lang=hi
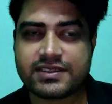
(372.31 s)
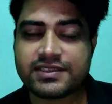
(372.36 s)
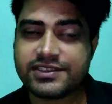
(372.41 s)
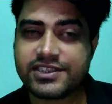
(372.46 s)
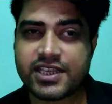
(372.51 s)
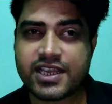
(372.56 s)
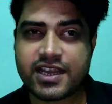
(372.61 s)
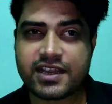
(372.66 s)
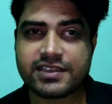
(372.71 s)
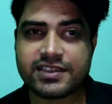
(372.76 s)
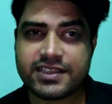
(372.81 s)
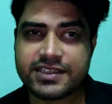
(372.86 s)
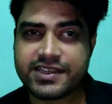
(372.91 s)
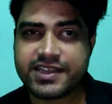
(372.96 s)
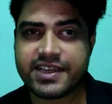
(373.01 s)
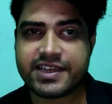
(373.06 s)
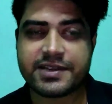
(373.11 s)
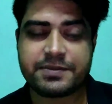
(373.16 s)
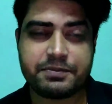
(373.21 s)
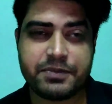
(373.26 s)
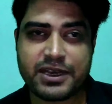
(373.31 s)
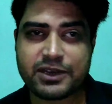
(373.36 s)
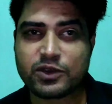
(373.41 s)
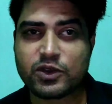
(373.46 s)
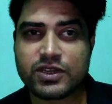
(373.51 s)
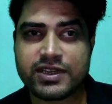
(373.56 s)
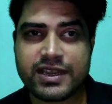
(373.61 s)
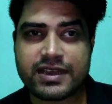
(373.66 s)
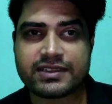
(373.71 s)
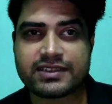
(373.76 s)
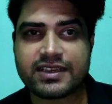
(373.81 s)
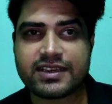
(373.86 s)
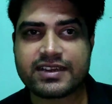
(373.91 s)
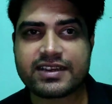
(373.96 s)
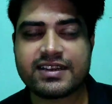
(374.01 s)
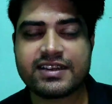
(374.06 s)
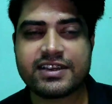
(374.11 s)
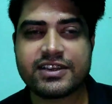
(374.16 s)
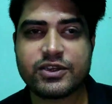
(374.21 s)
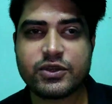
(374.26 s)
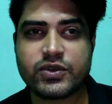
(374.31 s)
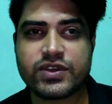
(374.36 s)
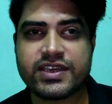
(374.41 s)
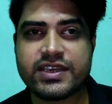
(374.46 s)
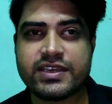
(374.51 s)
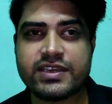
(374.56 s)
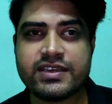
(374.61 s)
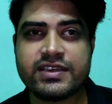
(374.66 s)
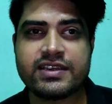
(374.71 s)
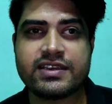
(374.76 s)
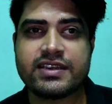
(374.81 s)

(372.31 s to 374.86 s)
जी हाँ ये डेट बिल्कुल याद कर लें क्योंकि